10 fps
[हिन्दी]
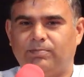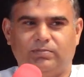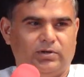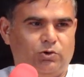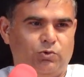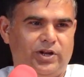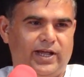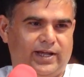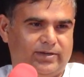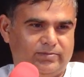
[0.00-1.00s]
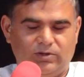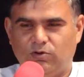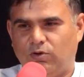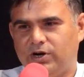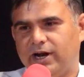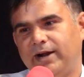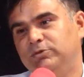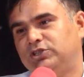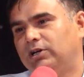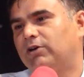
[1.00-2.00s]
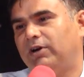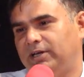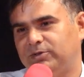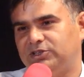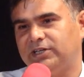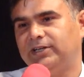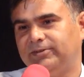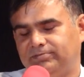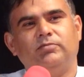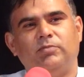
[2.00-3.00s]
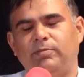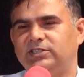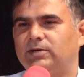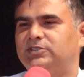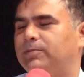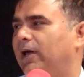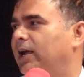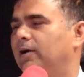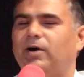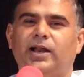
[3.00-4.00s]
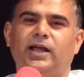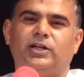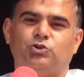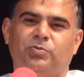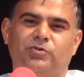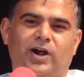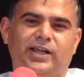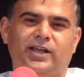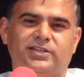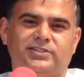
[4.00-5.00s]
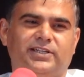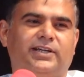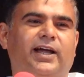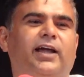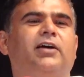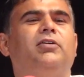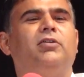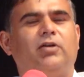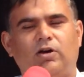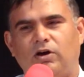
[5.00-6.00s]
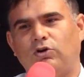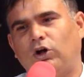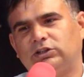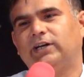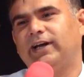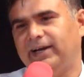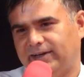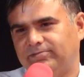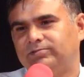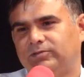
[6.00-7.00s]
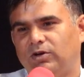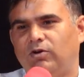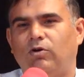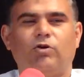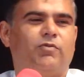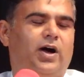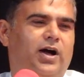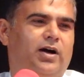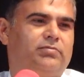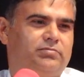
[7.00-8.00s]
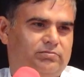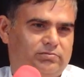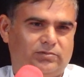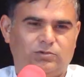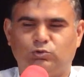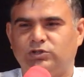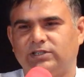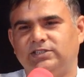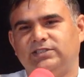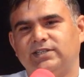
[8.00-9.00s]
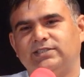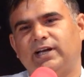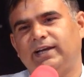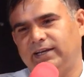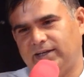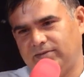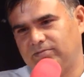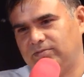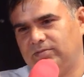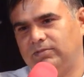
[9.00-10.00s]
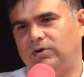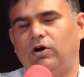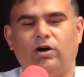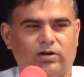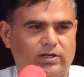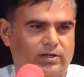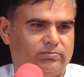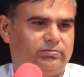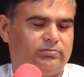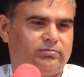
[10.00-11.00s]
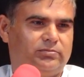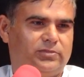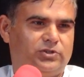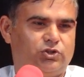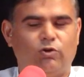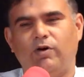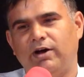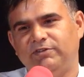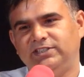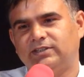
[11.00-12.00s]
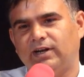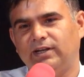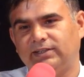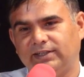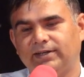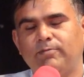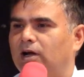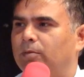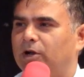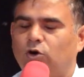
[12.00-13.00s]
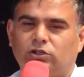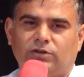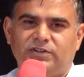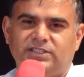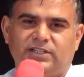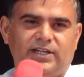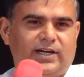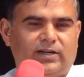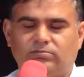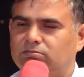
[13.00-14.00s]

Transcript: आप ढूंढिए और इनका एडमिशन करवाइए बच्चे का मैं भाई सबसे पहले हमारे यहाँ जो भिवानी के नज़दीक है रोहतक है और वहाँ कुछ अच्छी संस्थाएं हैं और चलो वहाँ विजिट कर लेते हैं हमने रोहतक विजिट किया